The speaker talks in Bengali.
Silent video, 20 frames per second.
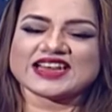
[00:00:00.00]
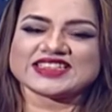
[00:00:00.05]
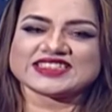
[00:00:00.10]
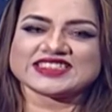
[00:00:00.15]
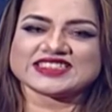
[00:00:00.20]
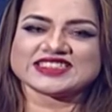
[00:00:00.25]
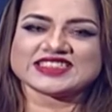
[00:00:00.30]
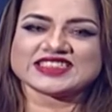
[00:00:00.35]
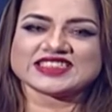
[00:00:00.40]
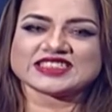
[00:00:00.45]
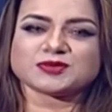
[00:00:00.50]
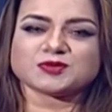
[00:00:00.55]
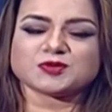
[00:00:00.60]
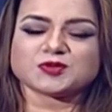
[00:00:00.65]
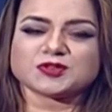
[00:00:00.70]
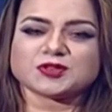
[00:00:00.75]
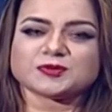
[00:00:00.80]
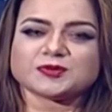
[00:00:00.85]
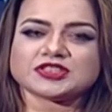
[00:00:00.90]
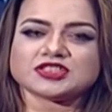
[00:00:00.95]
আচ্ছা ঠিক আছে
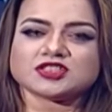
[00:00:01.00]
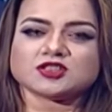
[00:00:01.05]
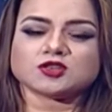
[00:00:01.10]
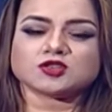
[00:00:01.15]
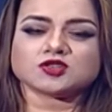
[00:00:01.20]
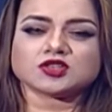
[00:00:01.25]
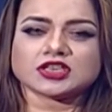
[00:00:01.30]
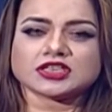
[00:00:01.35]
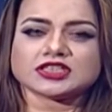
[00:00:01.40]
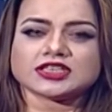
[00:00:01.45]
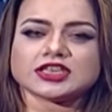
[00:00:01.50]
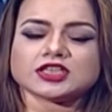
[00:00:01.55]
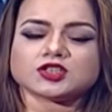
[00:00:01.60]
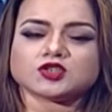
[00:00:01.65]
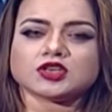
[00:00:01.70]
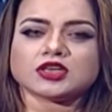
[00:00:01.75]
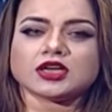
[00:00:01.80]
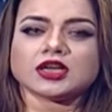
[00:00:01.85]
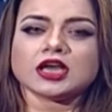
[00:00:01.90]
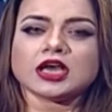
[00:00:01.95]
বুঝতে পেরেছি দর্শক এটাই
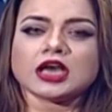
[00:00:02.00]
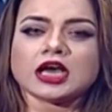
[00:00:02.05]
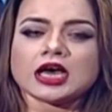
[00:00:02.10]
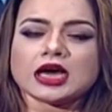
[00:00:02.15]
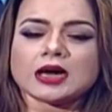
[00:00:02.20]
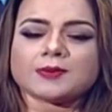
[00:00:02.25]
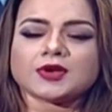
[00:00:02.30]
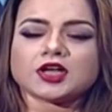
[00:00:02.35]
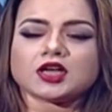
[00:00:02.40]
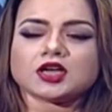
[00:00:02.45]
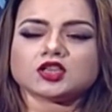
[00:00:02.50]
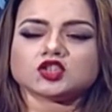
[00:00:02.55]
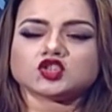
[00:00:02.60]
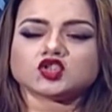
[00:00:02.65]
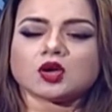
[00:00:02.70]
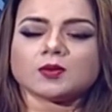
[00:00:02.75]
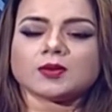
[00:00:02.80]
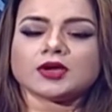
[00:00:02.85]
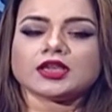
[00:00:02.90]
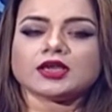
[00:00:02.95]
আসলে আমরা
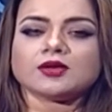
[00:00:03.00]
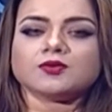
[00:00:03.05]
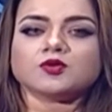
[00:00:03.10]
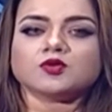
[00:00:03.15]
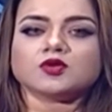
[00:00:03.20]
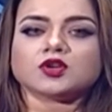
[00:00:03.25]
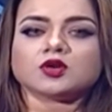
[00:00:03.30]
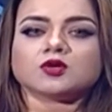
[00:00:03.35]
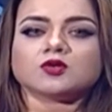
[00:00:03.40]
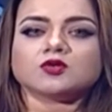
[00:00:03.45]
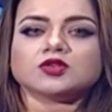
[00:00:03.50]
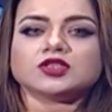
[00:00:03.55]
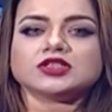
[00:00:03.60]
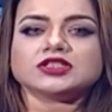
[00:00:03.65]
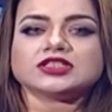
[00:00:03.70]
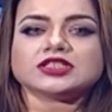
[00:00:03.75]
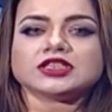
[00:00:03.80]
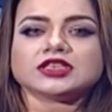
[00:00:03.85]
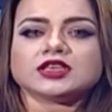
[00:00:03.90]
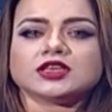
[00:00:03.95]
সবাই এই ভুলটা করি
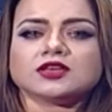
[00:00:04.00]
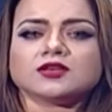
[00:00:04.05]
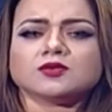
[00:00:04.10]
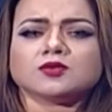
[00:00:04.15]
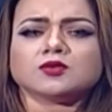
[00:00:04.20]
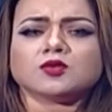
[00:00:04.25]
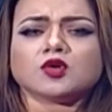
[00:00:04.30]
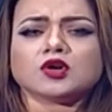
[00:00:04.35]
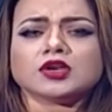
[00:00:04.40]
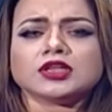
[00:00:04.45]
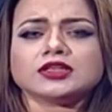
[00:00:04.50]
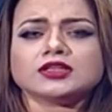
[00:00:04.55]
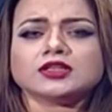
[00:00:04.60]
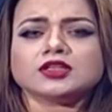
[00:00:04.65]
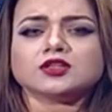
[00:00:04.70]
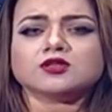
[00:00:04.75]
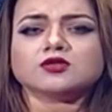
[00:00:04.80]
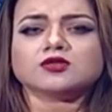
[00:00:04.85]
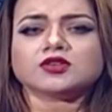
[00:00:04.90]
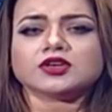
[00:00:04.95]
যে অনেক
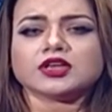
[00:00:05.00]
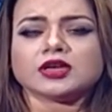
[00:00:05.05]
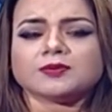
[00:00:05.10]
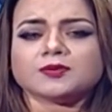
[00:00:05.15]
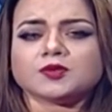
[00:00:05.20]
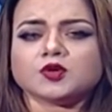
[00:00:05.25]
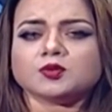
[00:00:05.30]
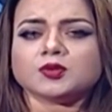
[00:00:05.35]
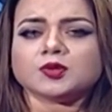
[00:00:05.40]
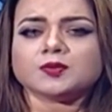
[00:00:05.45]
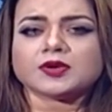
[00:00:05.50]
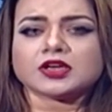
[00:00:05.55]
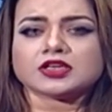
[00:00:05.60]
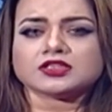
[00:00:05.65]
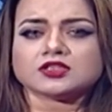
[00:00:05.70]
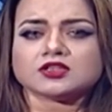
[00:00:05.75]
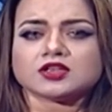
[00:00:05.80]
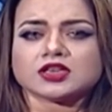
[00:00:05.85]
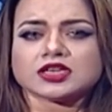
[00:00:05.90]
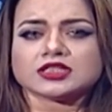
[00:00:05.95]
দিন ধরে আপনি
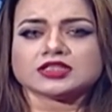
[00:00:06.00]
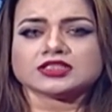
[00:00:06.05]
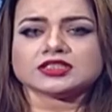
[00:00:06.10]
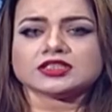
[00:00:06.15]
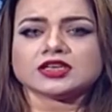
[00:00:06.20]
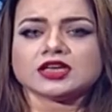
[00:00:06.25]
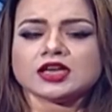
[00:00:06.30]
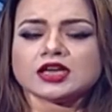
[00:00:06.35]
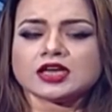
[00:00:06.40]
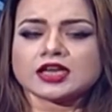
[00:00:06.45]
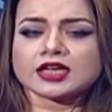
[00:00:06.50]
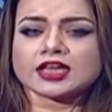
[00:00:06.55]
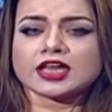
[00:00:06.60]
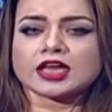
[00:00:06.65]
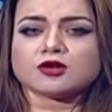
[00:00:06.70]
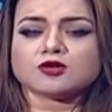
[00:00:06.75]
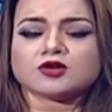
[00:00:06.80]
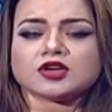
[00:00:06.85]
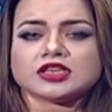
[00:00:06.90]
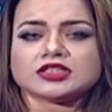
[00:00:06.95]
ওমিপ্রাজল খাচ্ছেন
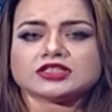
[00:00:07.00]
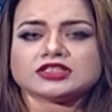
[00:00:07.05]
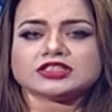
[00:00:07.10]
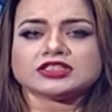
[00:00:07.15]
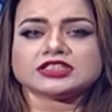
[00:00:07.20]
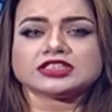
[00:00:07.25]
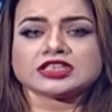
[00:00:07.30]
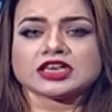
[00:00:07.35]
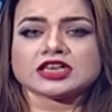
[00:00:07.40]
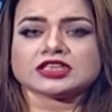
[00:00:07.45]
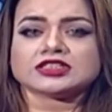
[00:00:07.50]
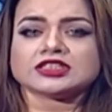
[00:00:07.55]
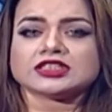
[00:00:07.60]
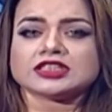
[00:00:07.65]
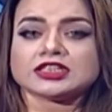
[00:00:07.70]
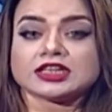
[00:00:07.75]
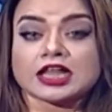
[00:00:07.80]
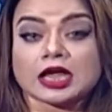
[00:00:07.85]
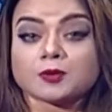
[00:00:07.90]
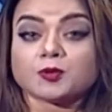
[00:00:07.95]
কেন খাচ্ছি সারছে
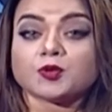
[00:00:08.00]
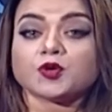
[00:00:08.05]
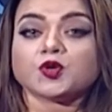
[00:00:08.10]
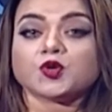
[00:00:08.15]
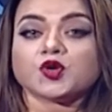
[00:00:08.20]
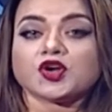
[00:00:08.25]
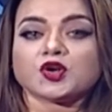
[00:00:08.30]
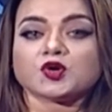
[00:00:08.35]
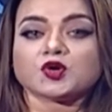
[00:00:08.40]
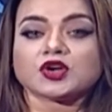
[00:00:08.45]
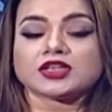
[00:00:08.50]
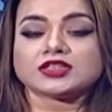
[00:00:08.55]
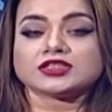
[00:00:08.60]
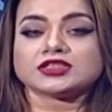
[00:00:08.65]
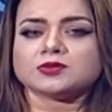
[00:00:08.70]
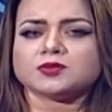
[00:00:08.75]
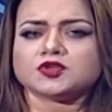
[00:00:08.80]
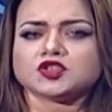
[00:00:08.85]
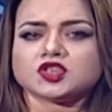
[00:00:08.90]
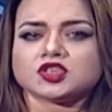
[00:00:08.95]
না তারপরেও কেন
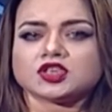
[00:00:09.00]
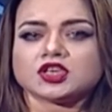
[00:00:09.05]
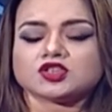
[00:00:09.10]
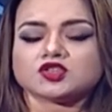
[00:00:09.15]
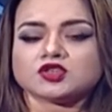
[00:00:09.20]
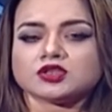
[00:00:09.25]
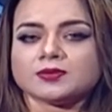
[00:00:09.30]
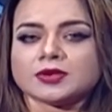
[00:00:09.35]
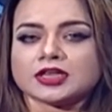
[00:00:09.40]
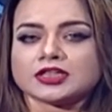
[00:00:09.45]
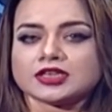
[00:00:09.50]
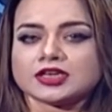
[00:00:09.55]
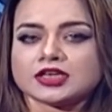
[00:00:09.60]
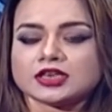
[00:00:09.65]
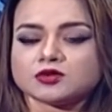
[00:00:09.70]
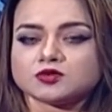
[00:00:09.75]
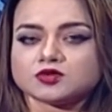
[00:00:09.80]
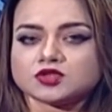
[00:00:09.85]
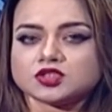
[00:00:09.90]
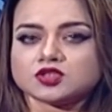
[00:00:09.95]
খাচ্ছি বিষয়টা আসলে মাথায়
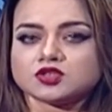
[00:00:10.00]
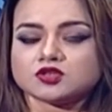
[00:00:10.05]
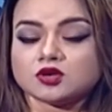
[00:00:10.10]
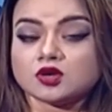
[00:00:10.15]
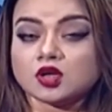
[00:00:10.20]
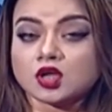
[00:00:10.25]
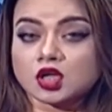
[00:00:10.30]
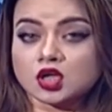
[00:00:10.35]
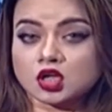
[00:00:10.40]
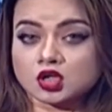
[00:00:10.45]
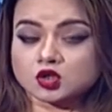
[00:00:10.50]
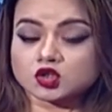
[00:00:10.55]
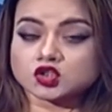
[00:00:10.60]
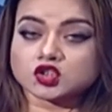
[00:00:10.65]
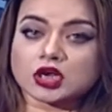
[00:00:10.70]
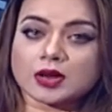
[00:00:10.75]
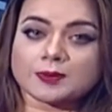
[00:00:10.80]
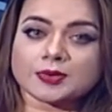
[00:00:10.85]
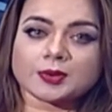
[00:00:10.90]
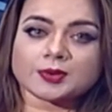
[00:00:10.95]
আনা উচিত ছিল
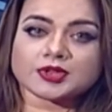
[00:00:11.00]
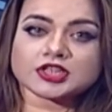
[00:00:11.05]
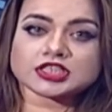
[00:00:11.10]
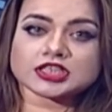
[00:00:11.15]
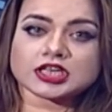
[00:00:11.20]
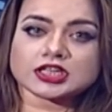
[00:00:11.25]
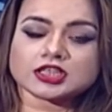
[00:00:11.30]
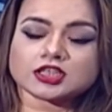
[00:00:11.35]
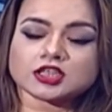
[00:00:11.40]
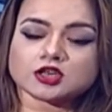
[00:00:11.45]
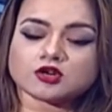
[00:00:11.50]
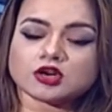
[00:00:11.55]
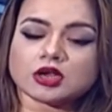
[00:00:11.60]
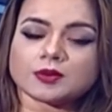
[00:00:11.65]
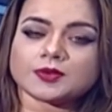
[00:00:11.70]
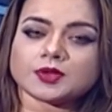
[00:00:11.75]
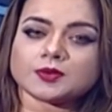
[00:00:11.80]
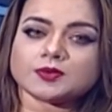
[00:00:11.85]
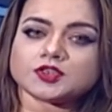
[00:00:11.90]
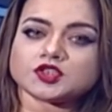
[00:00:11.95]
দর্শক আপনি আমাদের সাথে থাকুন
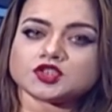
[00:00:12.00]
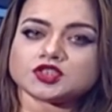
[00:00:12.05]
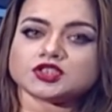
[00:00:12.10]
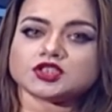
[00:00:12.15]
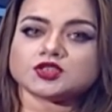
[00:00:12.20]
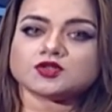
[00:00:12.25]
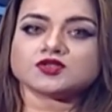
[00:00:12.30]
আপনার বিষয়টা